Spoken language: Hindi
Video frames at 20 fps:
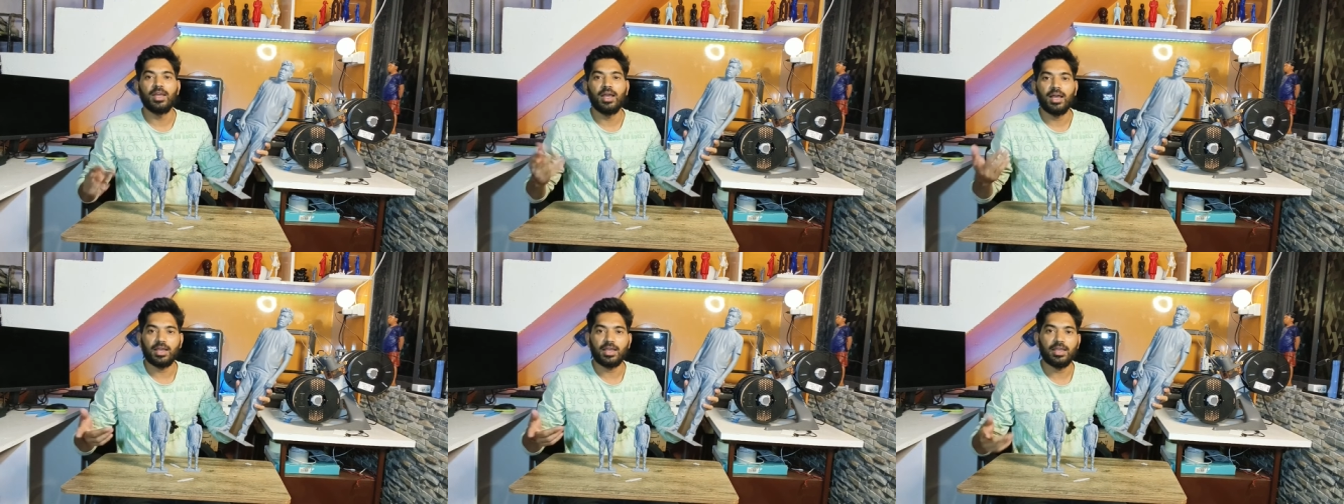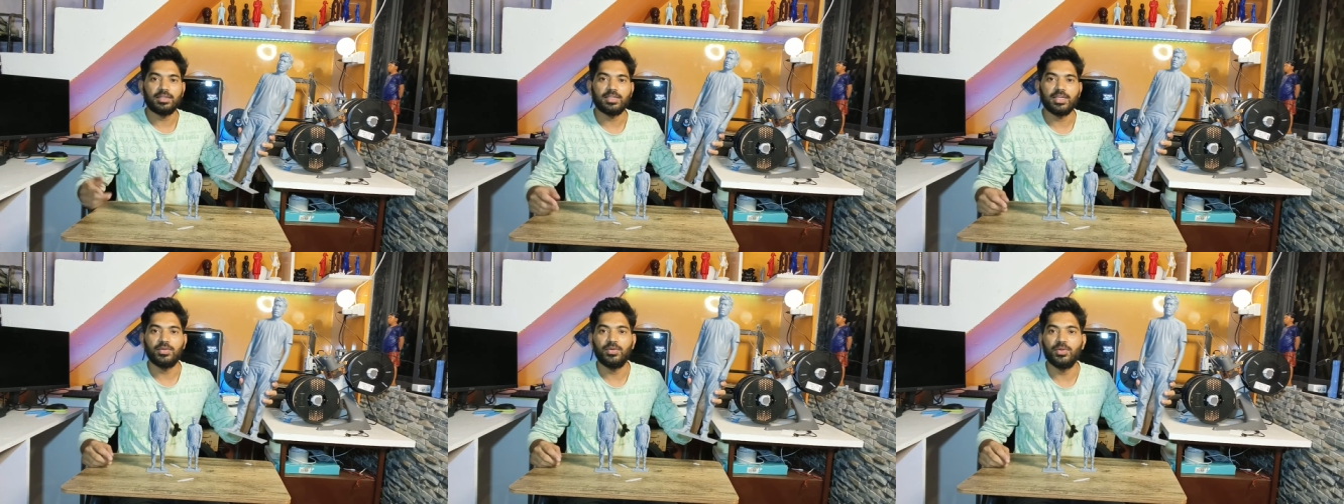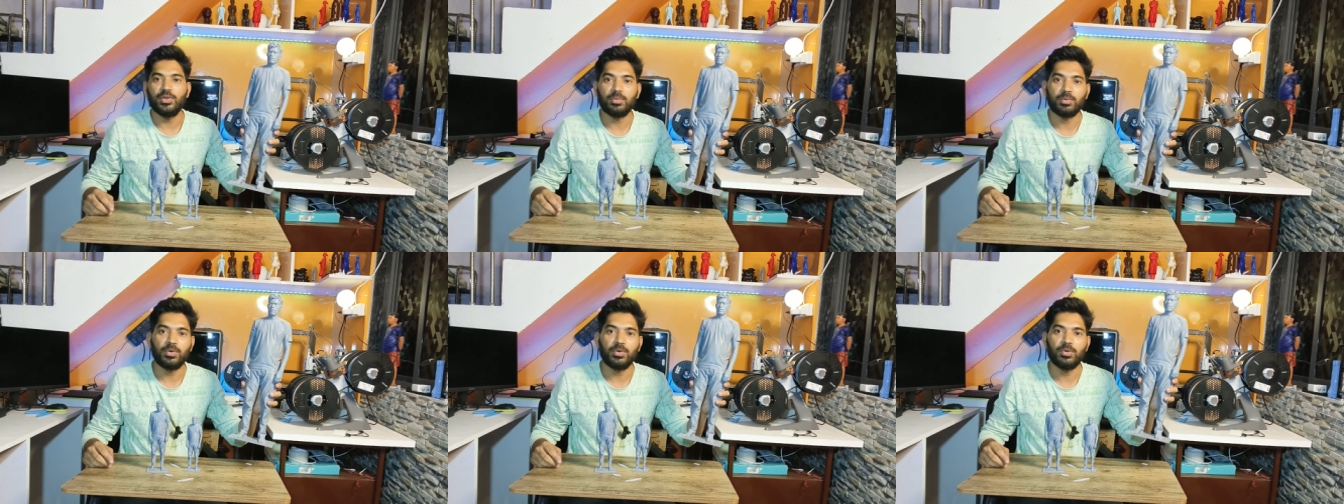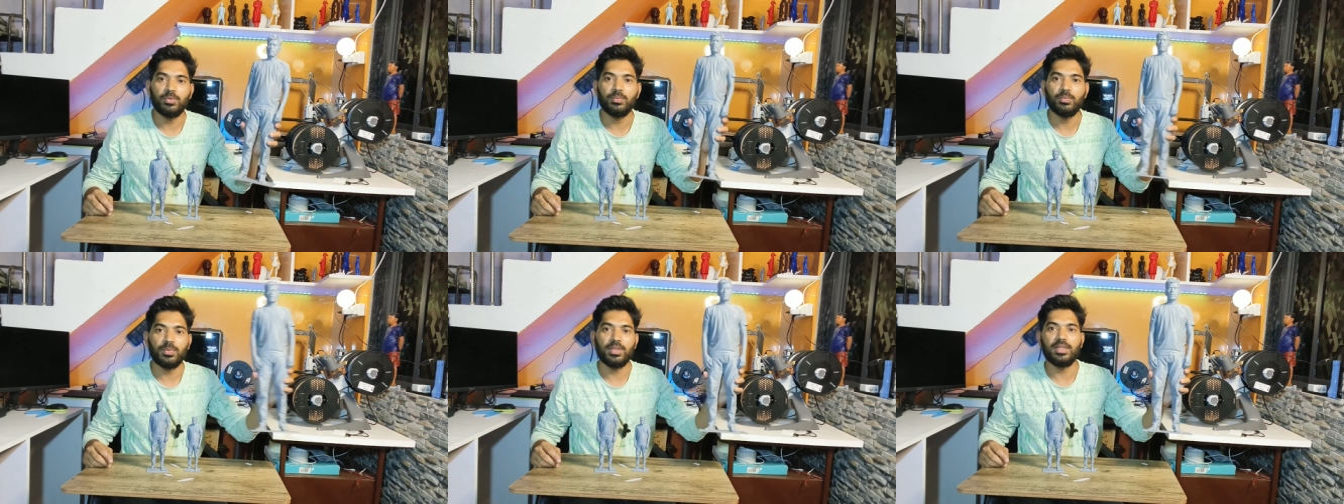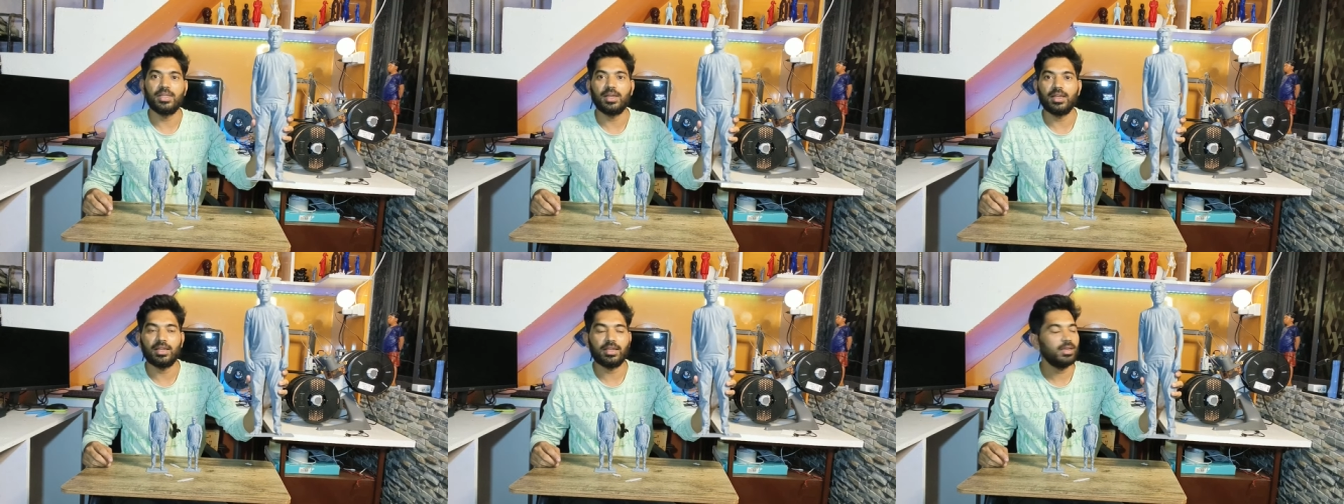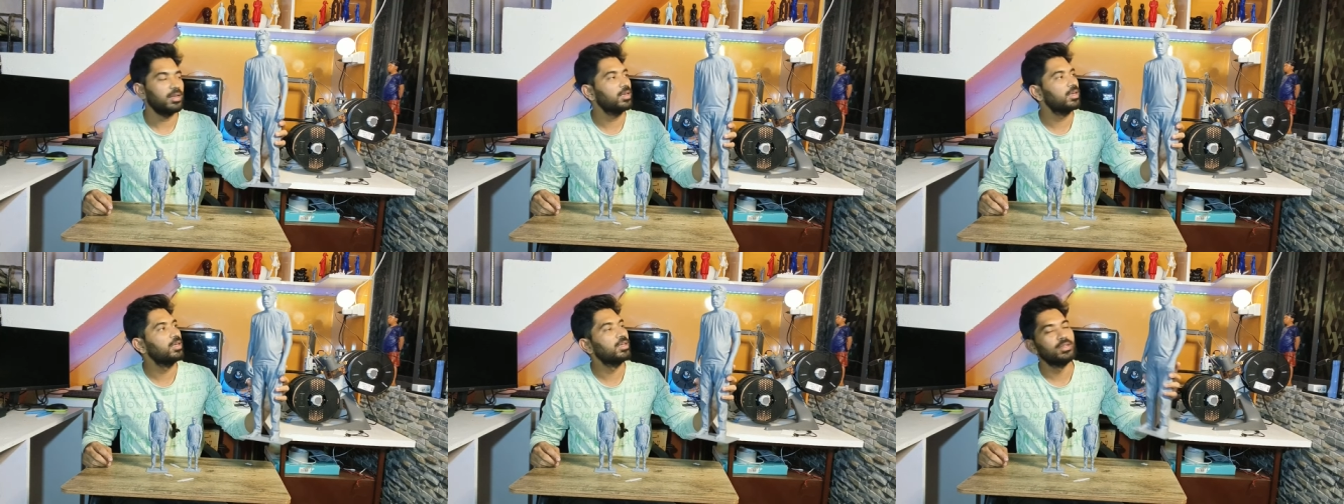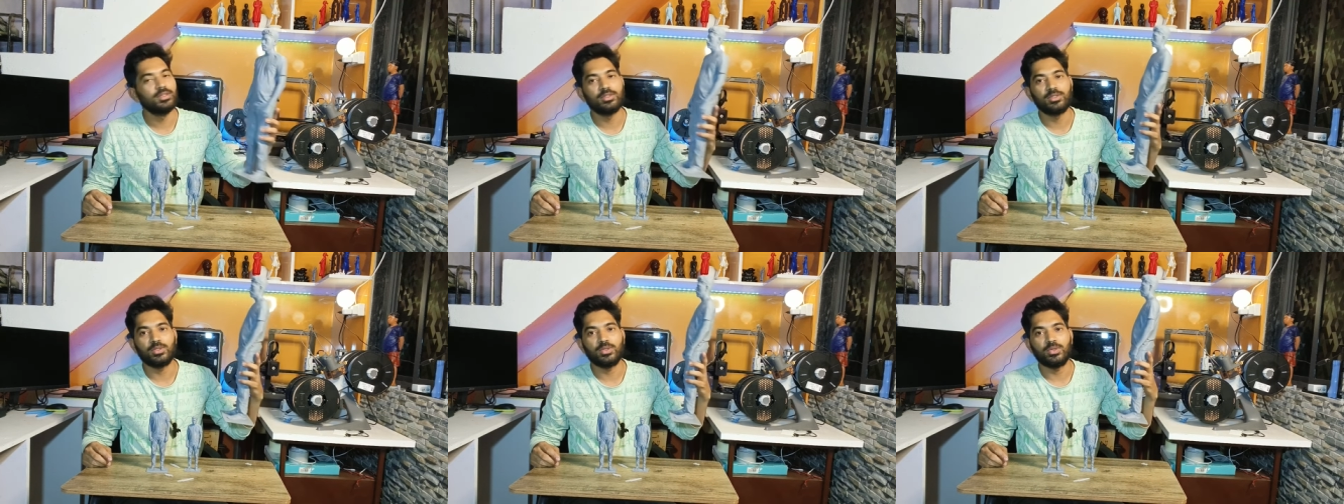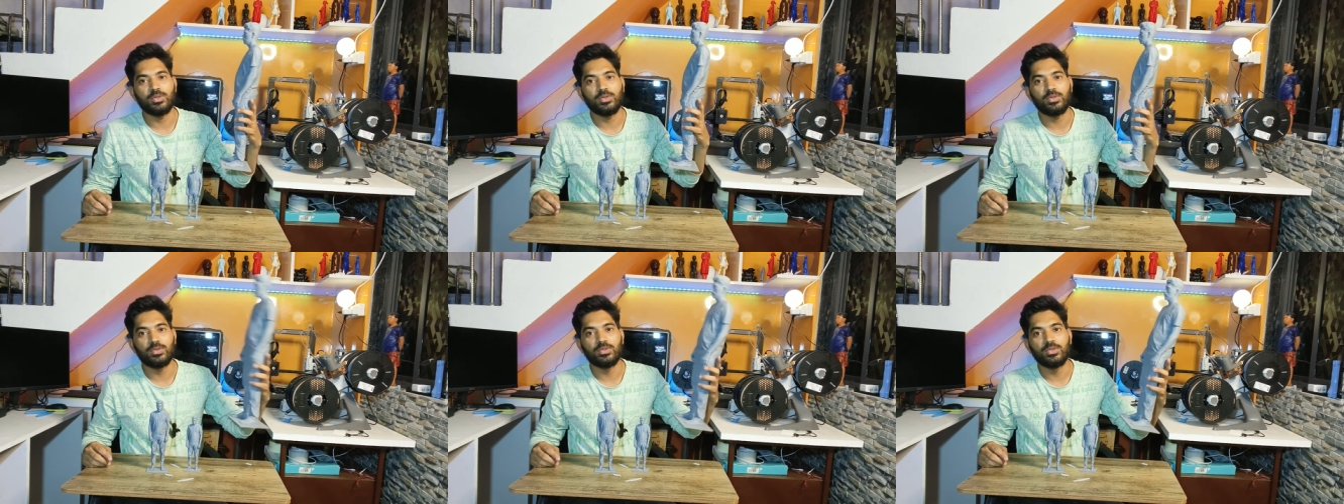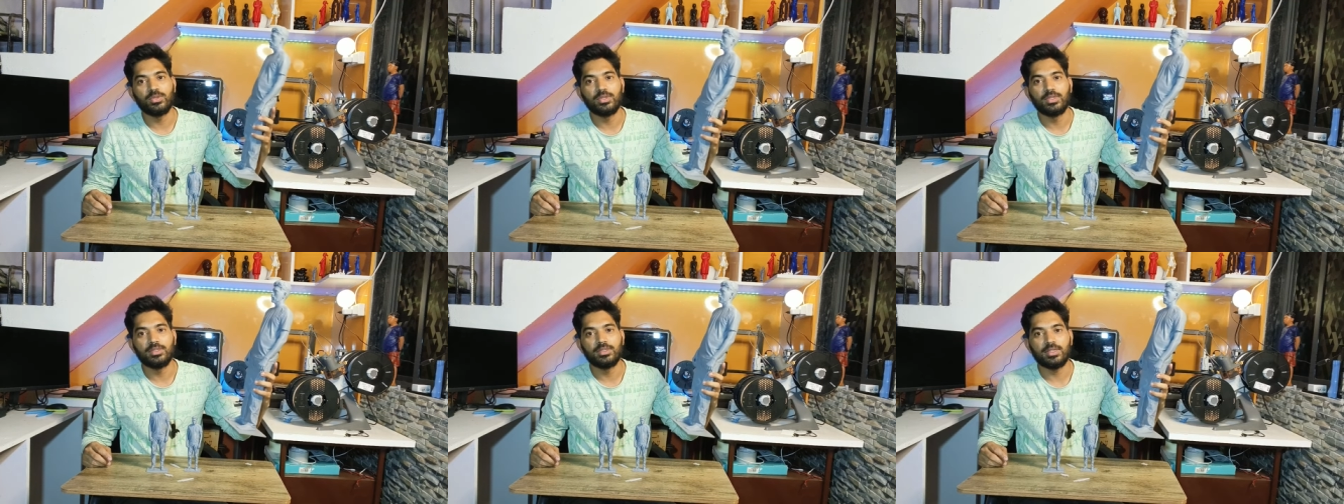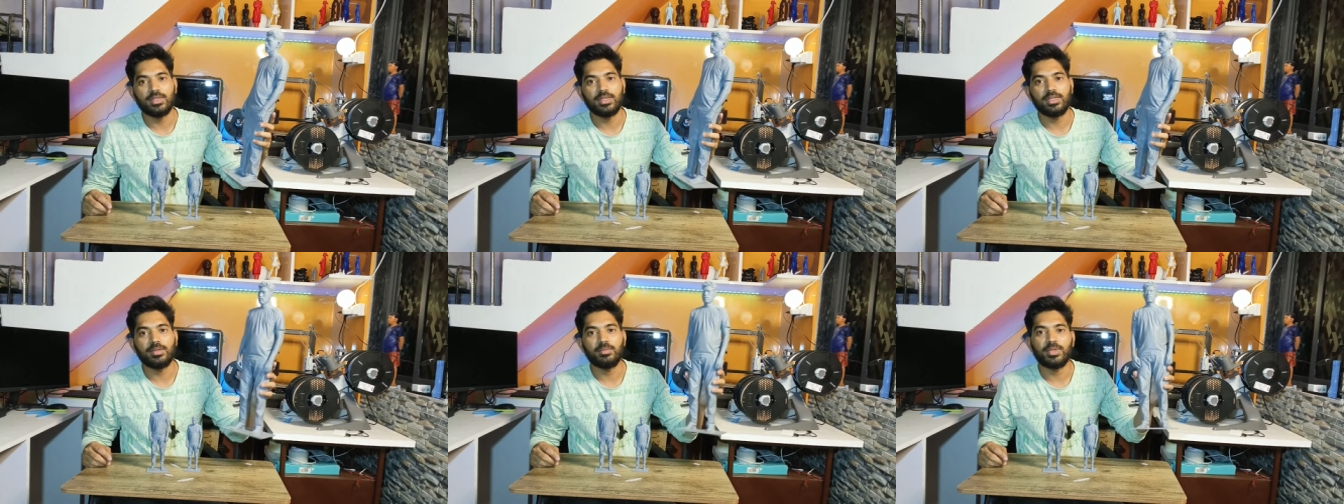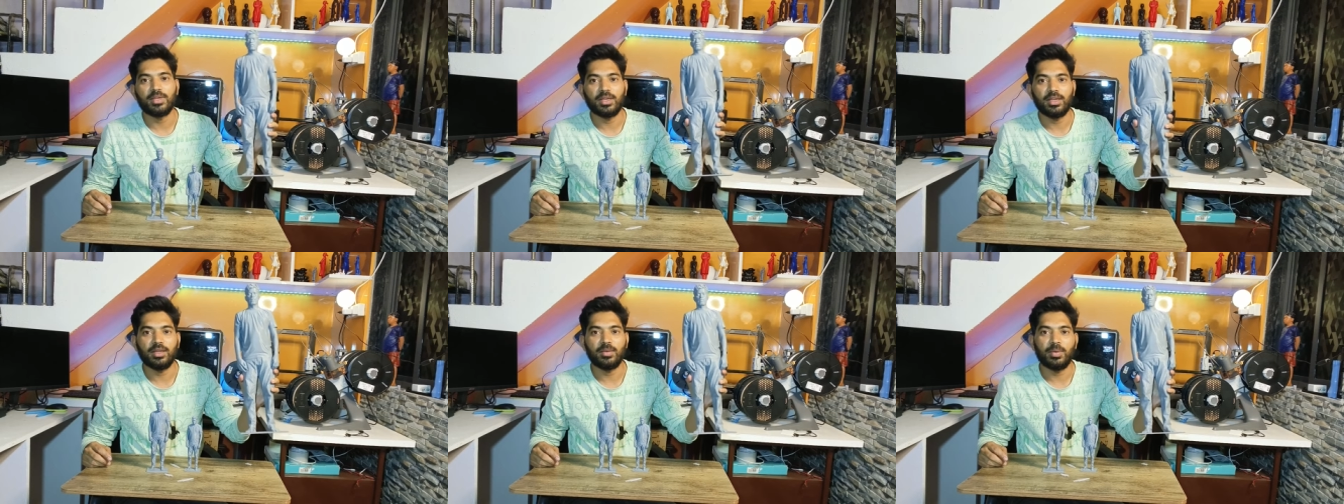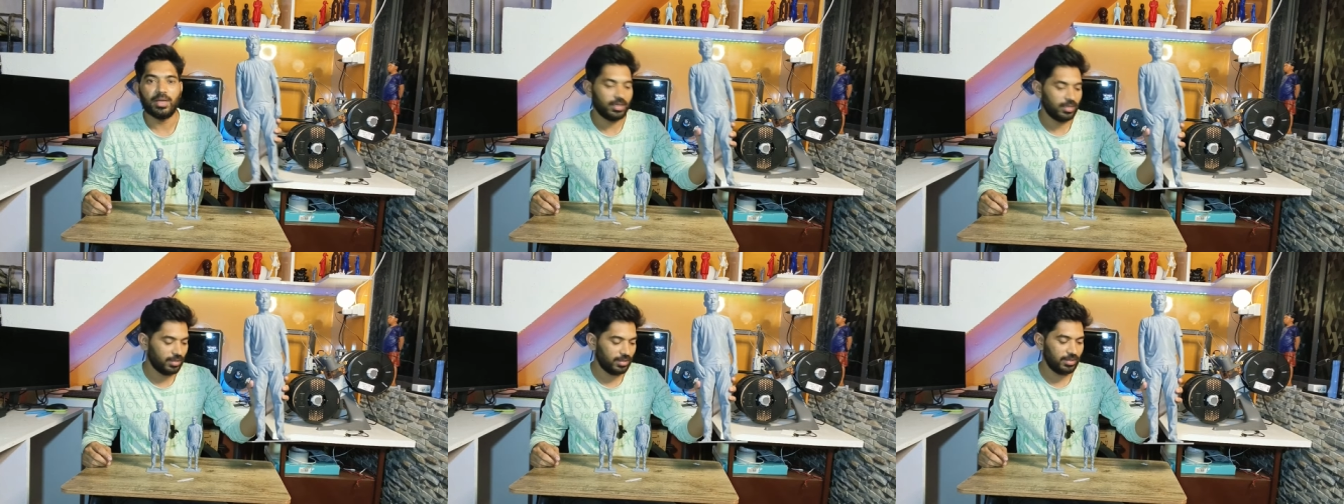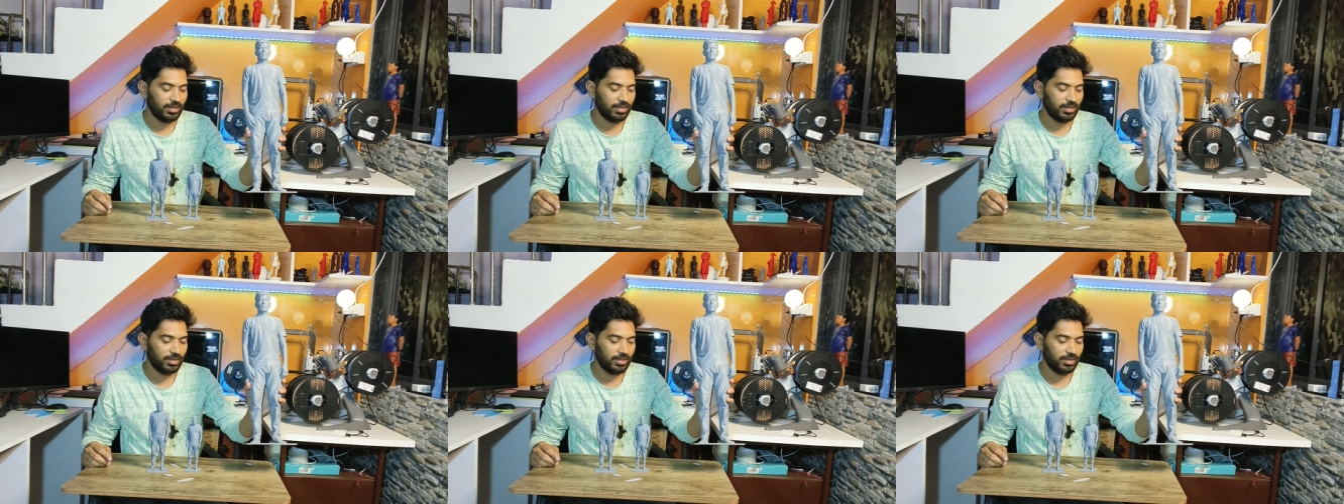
आगे ऐसे ही वीडियो आपको मिलते रहेंगे तो so, चलिए तब तक के लिए बाय